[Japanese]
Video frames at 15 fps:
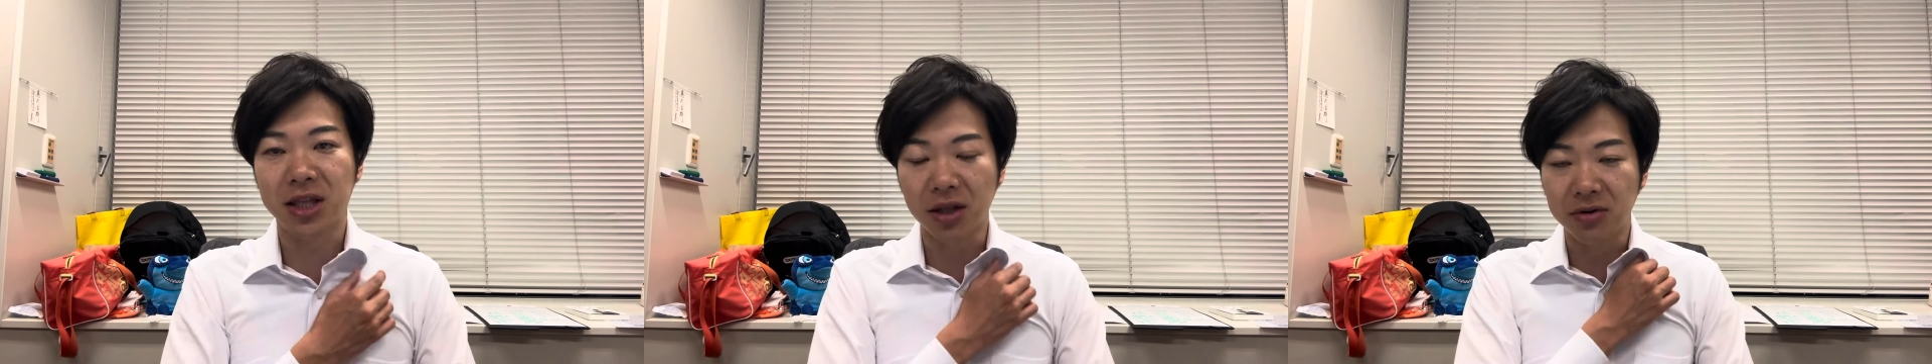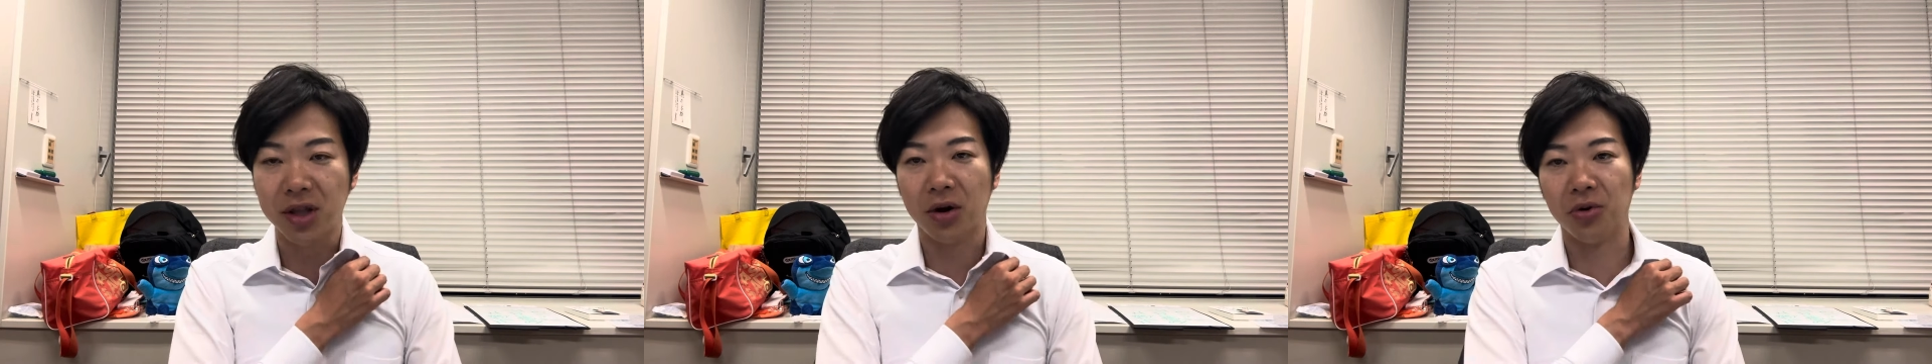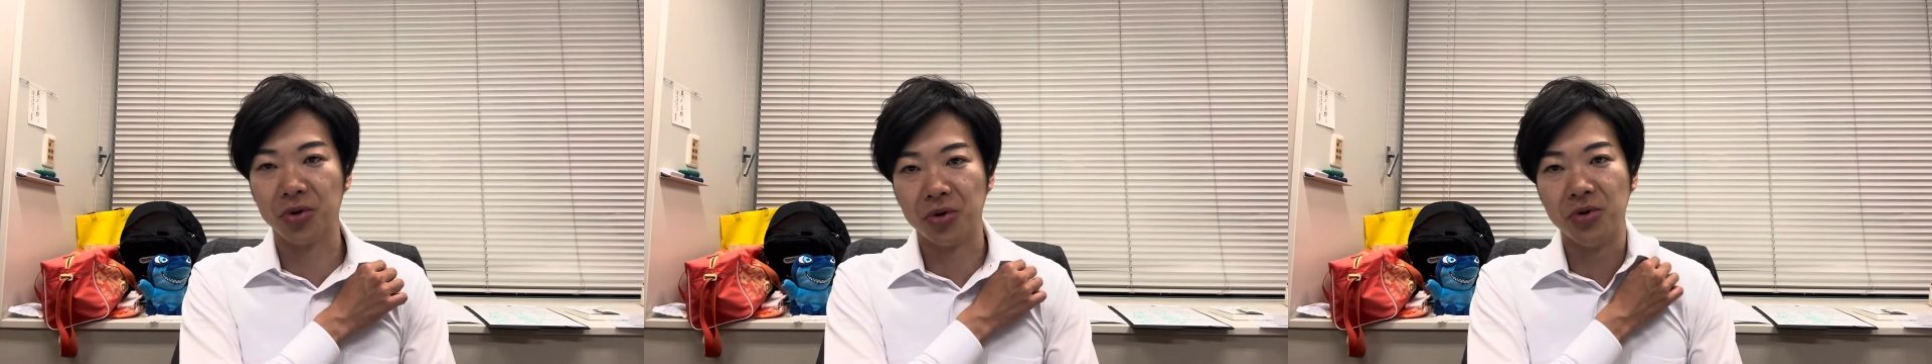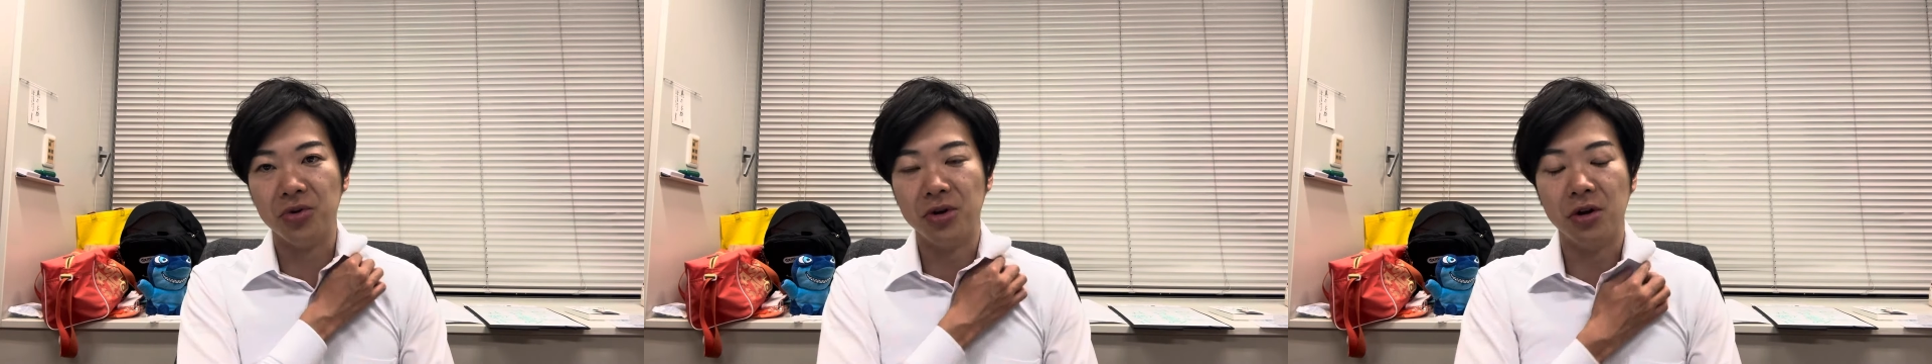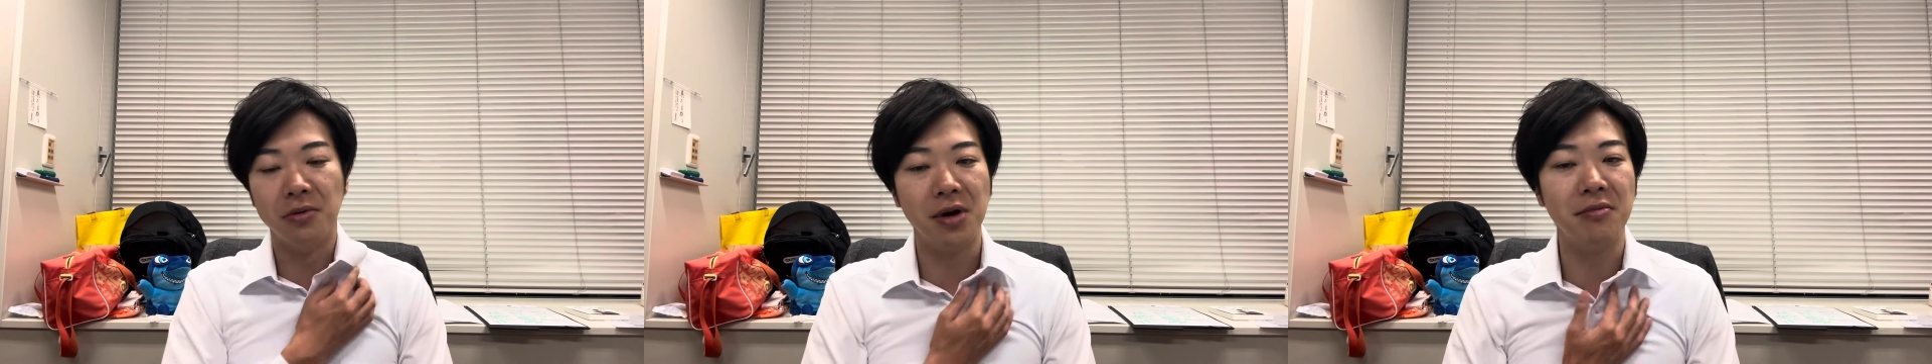てるんだろうというふ
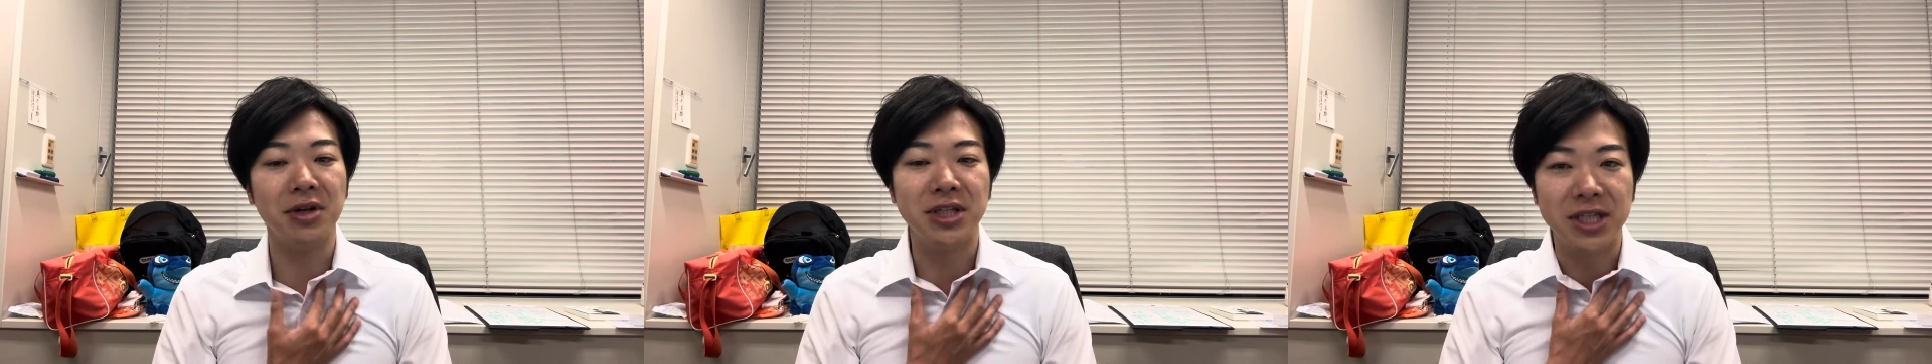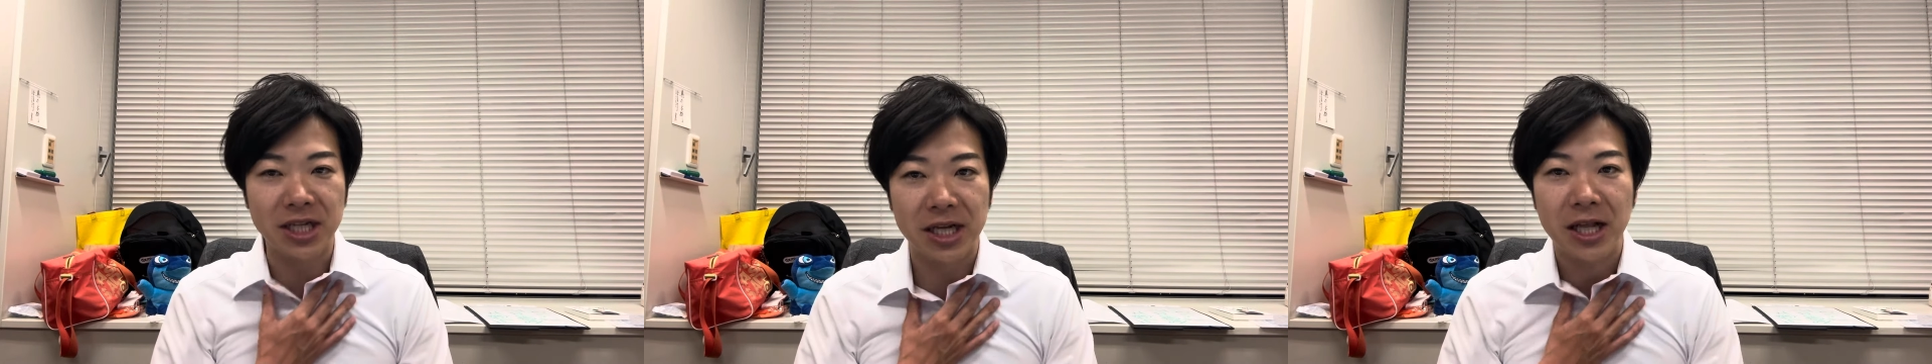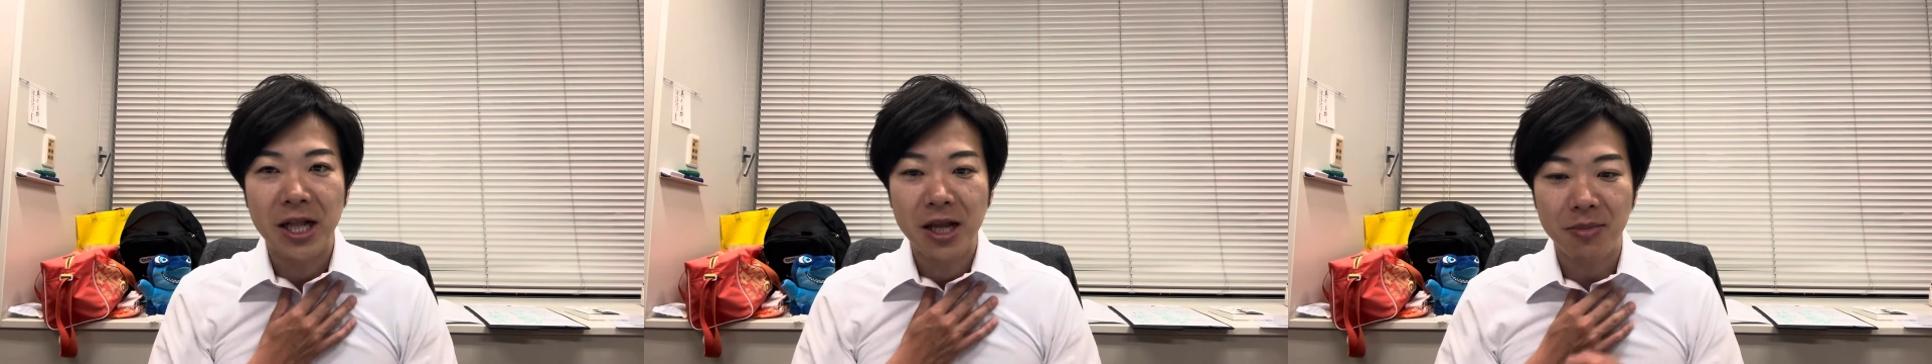うに思いますし、